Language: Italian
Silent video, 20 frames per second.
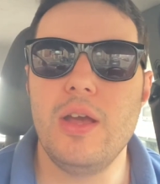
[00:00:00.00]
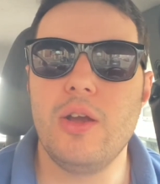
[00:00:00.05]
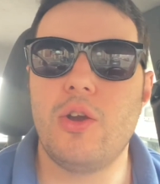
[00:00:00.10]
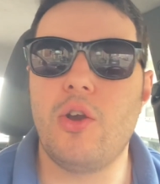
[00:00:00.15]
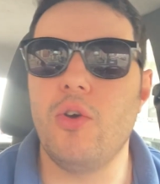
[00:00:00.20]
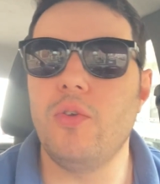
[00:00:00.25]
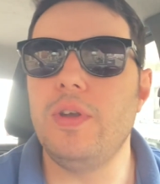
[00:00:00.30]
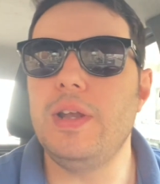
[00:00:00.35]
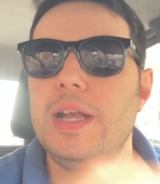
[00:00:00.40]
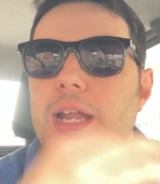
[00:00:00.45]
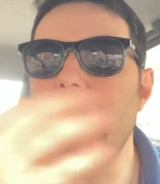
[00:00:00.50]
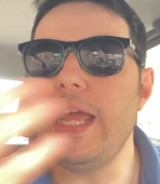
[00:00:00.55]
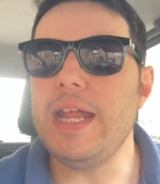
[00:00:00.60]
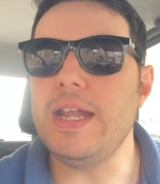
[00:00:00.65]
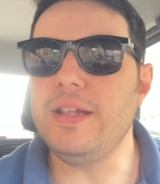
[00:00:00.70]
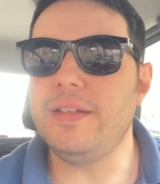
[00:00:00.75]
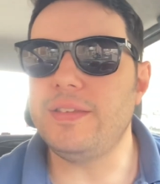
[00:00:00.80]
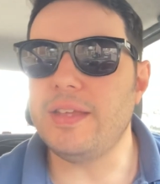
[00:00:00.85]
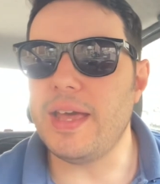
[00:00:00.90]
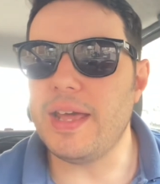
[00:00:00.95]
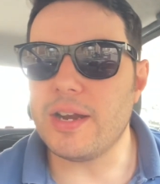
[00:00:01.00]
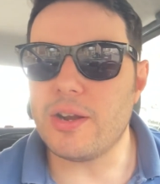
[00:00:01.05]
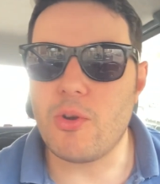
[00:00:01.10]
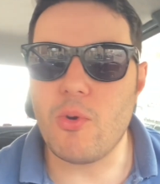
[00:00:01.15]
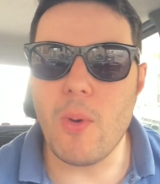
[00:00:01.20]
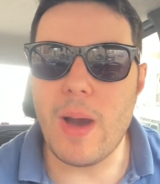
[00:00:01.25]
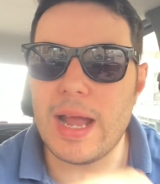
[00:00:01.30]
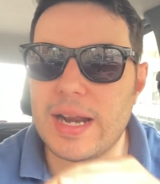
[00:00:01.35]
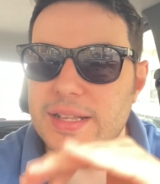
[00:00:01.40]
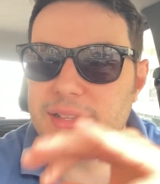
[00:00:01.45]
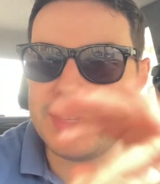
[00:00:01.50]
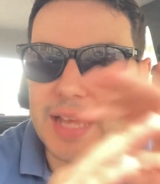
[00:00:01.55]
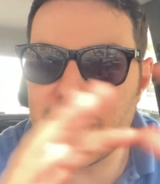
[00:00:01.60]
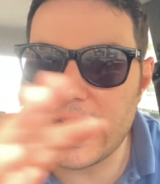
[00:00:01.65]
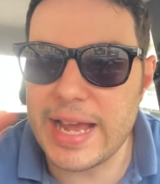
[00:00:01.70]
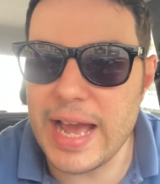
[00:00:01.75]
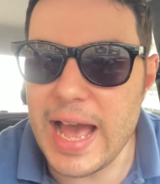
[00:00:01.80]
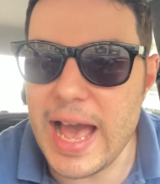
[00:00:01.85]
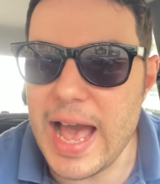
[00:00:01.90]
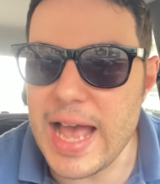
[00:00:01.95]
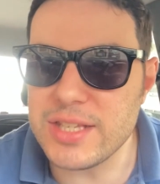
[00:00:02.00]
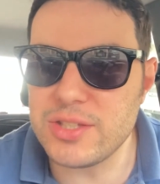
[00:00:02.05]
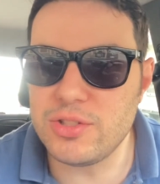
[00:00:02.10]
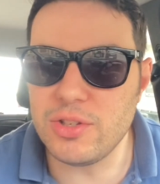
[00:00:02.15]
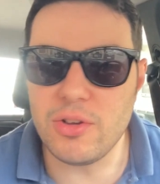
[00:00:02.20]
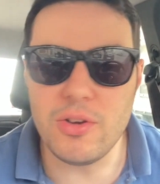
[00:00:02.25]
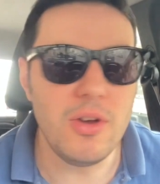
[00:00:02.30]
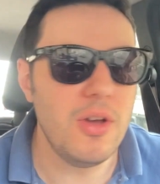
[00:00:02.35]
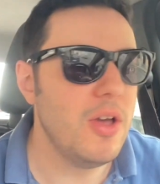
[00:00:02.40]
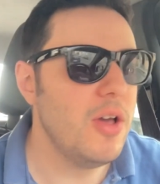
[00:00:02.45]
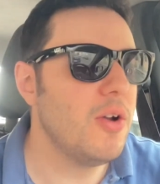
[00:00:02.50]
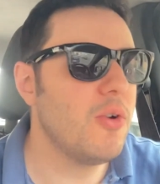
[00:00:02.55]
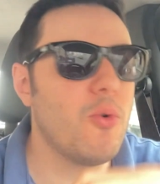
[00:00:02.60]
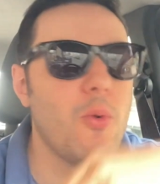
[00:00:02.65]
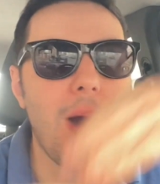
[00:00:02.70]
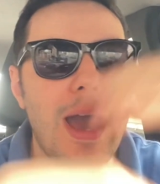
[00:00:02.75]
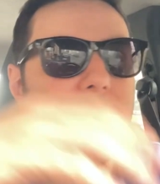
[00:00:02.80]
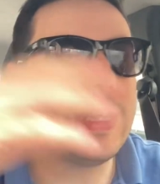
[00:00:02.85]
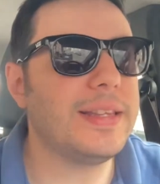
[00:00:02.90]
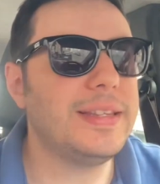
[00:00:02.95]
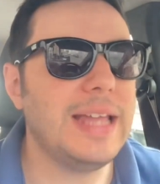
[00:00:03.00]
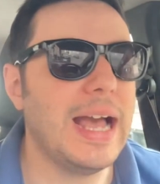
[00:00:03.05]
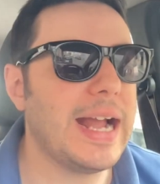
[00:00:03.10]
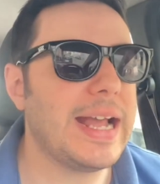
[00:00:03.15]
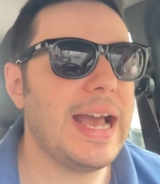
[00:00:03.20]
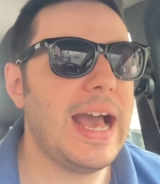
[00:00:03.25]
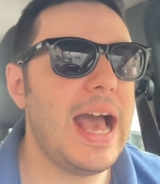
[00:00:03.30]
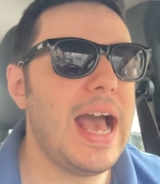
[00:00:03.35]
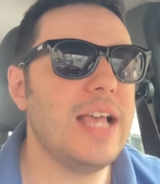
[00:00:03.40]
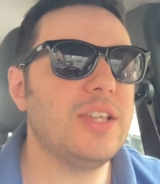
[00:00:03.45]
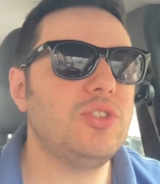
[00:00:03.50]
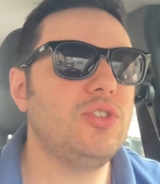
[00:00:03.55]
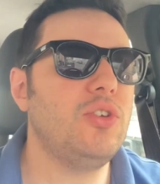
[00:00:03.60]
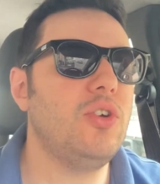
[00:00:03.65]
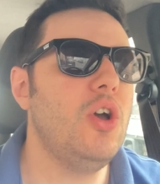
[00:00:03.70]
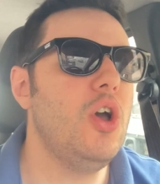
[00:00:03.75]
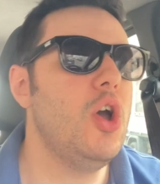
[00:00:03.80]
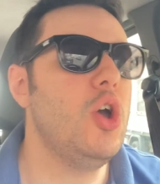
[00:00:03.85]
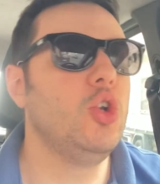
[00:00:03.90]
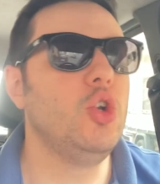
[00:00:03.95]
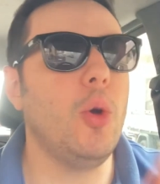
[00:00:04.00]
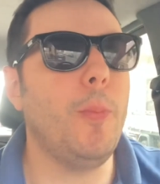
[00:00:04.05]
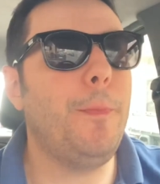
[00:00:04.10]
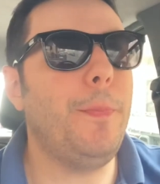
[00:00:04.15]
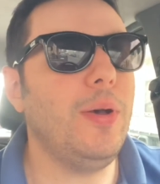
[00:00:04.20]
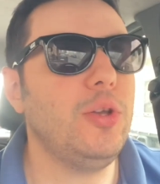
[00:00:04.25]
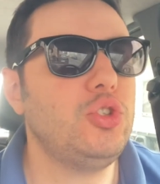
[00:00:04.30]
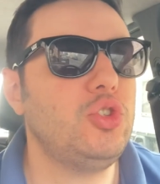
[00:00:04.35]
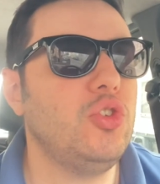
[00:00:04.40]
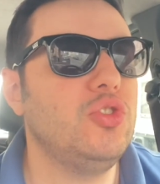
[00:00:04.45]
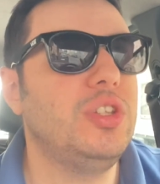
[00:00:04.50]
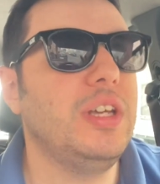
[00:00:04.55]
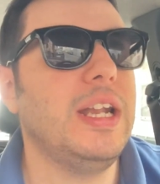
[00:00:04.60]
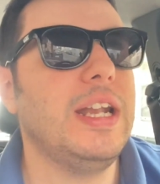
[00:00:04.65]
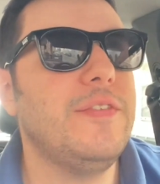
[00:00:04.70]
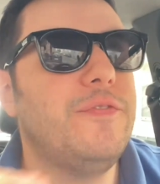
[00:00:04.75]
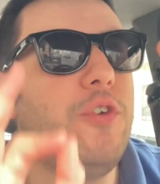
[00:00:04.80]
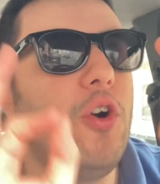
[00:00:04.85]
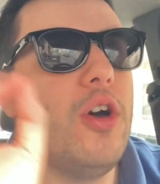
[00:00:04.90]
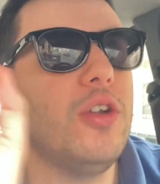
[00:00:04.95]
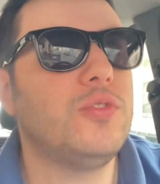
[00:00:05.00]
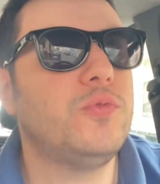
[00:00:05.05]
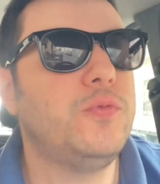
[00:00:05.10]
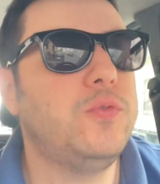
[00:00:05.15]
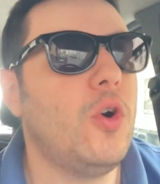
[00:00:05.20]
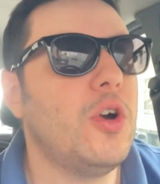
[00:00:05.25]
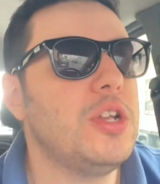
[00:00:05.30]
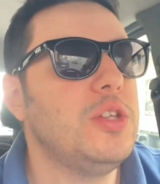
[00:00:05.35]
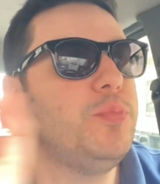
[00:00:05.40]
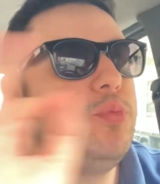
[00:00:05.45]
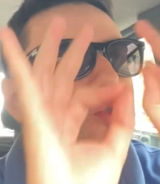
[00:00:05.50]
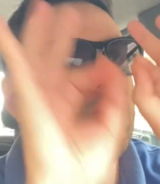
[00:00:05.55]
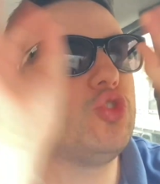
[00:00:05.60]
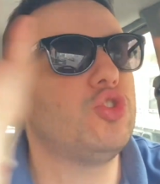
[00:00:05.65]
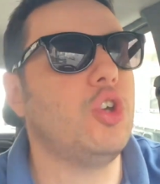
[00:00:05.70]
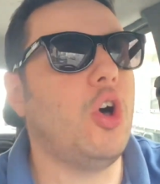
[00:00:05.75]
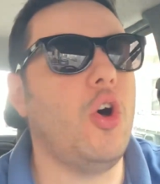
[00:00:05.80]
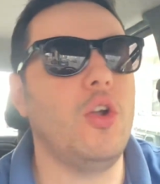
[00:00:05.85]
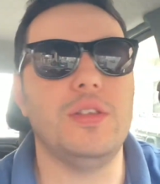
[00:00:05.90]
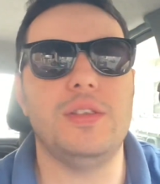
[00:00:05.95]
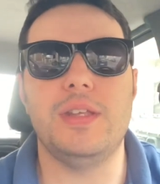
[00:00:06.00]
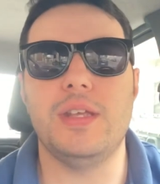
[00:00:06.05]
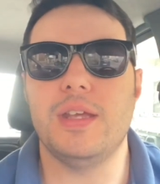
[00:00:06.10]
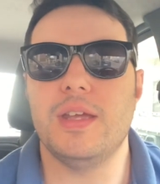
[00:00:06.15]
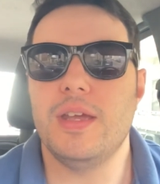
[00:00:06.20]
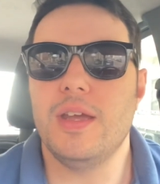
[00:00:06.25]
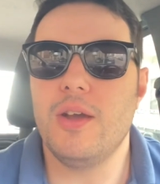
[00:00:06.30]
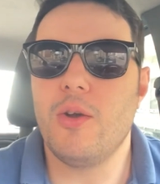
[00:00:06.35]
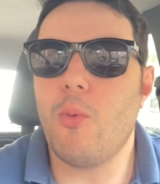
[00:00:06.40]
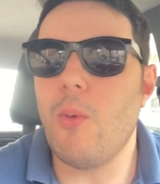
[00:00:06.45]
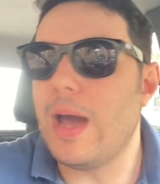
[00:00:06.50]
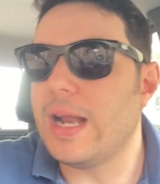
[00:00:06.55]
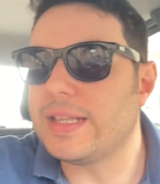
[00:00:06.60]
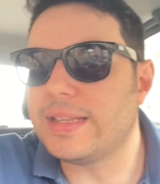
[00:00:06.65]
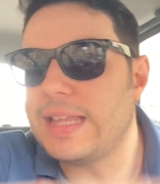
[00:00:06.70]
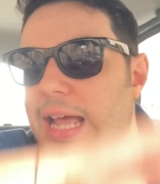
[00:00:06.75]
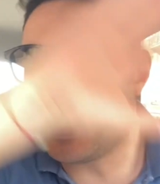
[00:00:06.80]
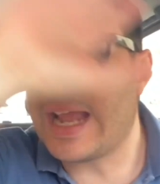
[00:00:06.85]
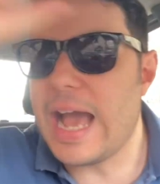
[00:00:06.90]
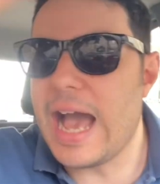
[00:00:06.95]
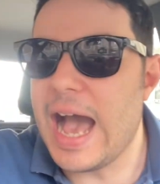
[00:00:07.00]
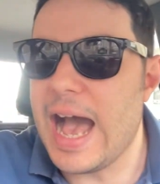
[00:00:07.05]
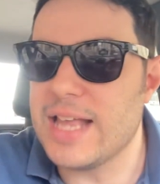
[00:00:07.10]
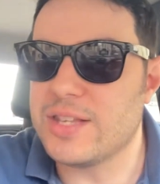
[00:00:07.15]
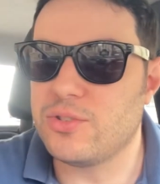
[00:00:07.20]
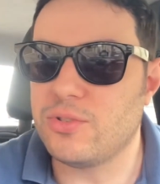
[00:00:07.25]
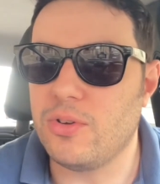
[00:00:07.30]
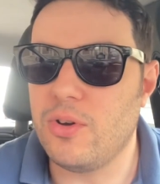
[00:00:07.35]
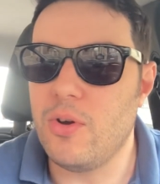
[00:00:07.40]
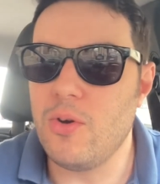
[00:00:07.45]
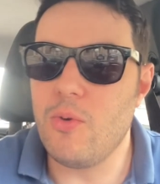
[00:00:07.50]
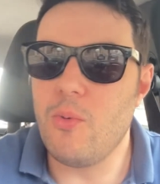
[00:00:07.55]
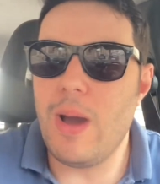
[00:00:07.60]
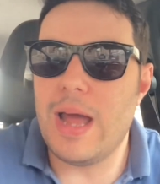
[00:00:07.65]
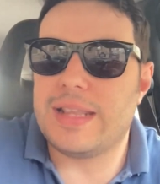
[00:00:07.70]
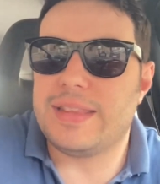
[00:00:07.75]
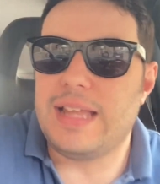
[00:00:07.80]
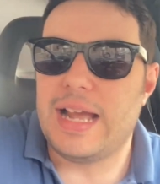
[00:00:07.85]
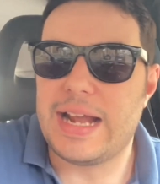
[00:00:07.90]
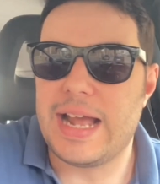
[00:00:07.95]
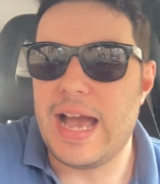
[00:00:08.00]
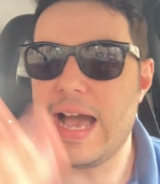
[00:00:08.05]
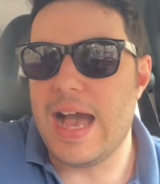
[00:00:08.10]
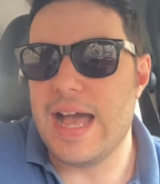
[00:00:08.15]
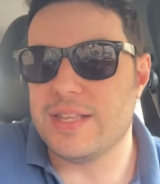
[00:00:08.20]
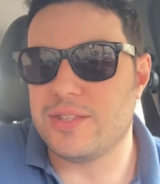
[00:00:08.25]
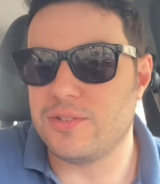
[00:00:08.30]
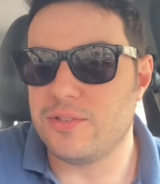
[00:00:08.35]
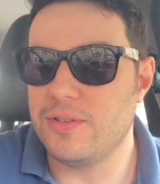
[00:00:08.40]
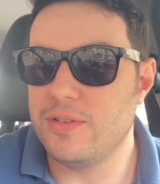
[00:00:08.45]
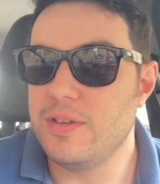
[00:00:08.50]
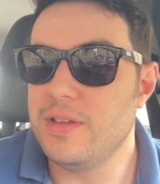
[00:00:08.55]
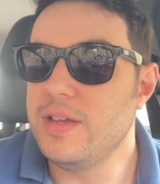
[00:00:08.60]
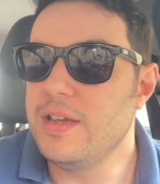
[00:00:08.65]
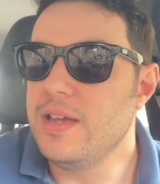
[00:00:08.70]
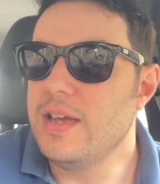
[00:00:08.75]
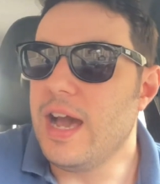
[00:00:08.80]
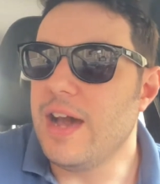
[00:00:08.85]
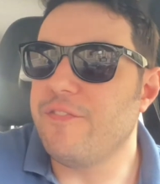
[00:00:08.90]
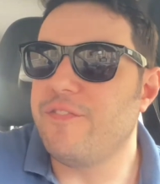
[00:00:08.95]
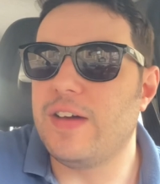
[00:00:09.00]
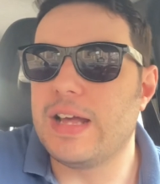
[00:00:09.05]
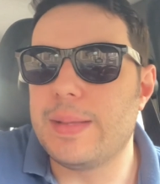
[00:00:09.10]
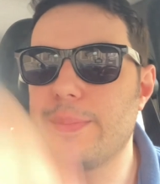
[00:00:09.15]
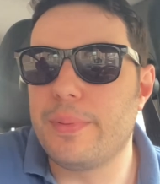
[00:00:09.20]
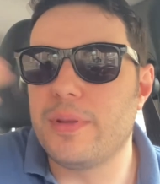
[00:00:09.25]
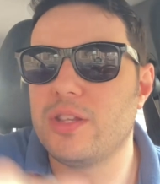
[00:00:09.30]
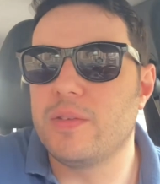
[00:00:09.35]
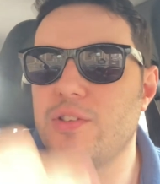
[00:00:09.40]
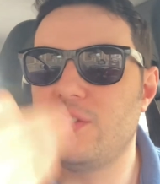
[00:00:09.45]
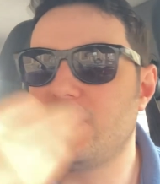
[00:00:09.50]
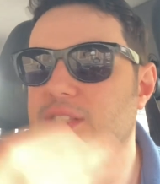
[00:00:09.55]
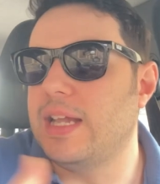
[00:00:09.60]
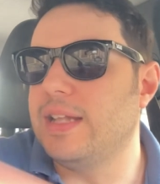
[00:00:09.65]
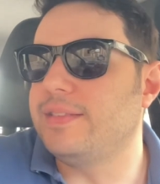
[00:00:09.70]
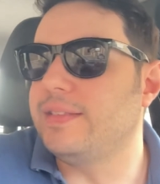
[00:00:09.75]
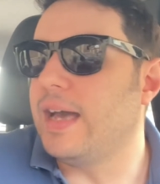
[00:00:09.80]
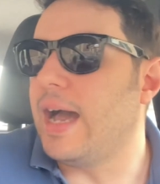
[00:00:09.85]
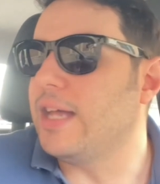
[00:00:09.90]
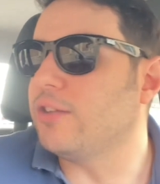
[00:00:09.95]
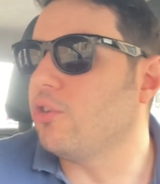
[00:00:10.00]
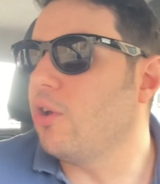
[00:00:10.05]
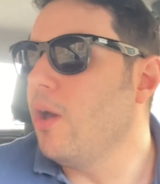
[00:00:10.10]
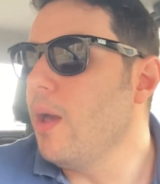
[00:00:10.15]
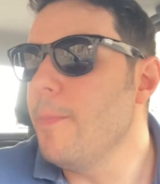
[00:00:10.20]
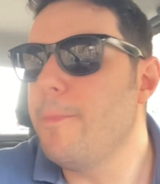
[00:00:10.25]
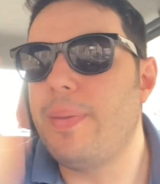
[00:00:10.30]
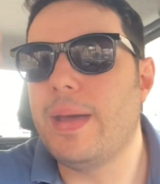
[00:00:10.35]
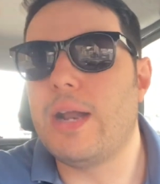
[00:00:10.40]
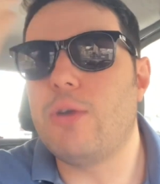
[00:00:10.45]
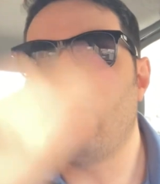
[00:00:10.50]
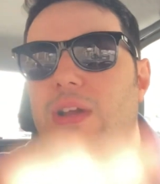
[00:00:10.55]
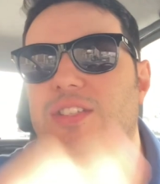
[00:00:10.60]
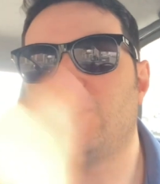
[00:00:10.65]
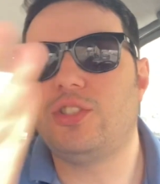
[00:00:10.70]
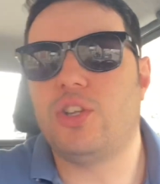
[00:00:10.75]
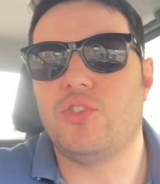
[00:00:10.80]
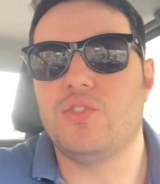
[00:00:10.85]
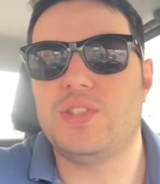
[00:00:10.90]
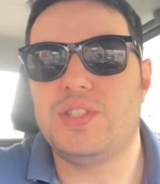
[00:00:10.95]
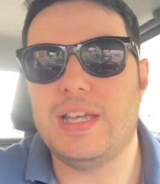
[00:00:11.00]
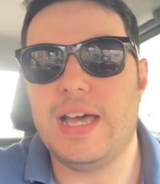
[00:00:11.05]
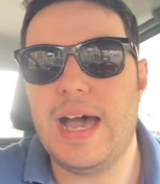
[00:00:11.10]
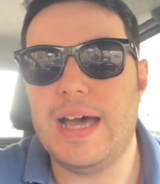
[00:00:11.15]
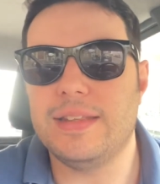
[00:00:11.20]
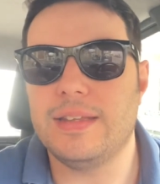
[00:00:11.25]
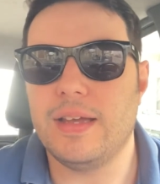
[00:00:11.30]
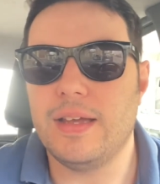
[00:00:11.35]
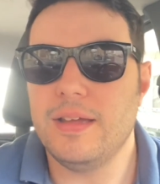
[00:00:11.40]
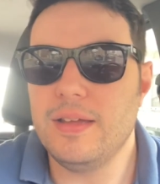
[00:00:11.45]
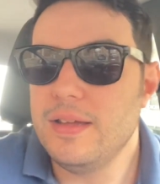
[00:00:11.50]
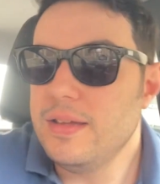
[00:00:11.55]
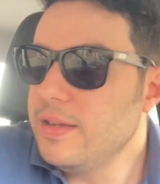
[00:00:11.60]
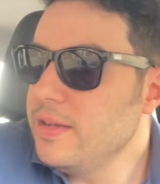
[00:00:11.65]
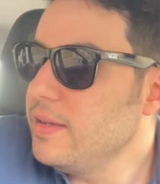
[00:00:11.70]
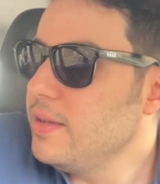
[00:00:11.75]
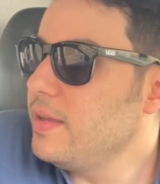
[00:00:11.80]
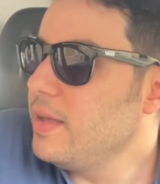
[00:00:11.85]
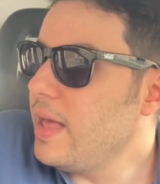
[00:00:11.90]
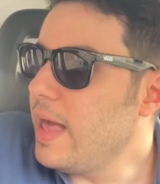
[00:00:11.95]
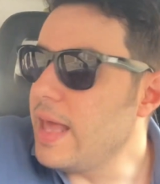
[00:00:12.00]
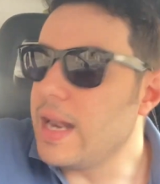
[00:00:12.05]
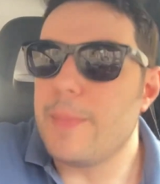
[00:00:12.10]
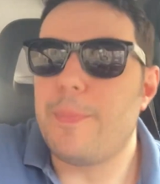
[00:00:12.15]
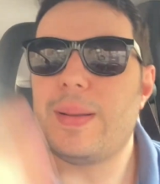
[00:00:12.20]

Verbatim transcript: con l'Inter, guarda caso, guarda caso, non possono tirare fu fuori più soldi. Guarda caso, guarda caso. A fare il prodigio saltato per una stronzata. Era